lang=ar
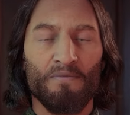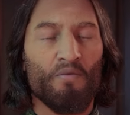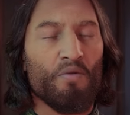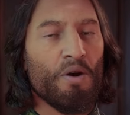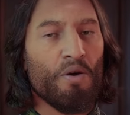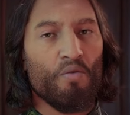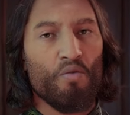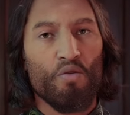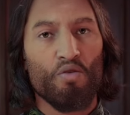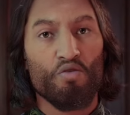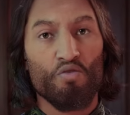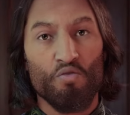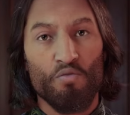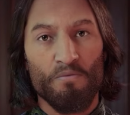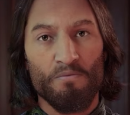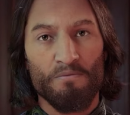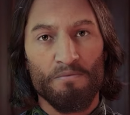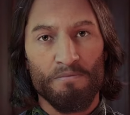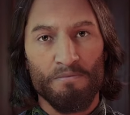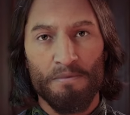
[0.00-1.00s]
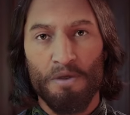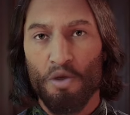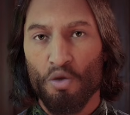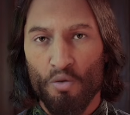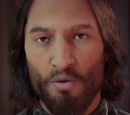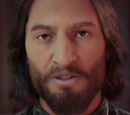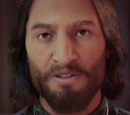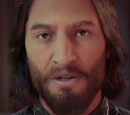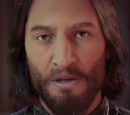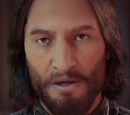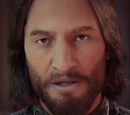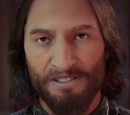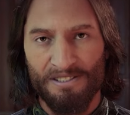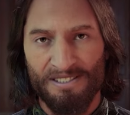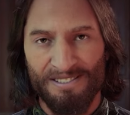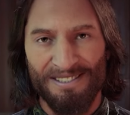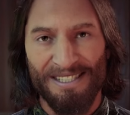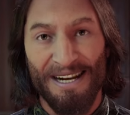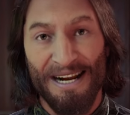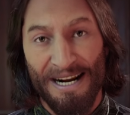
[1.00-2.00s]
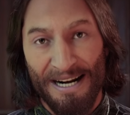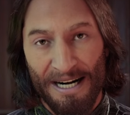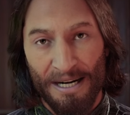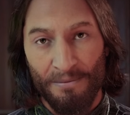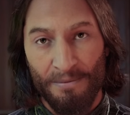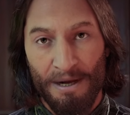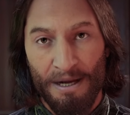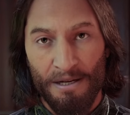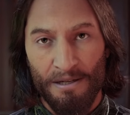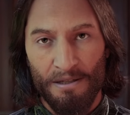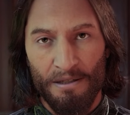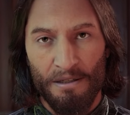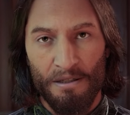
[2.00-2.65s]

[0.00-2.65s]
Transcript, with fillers: ولو كنتم من هواة القصص الغريبة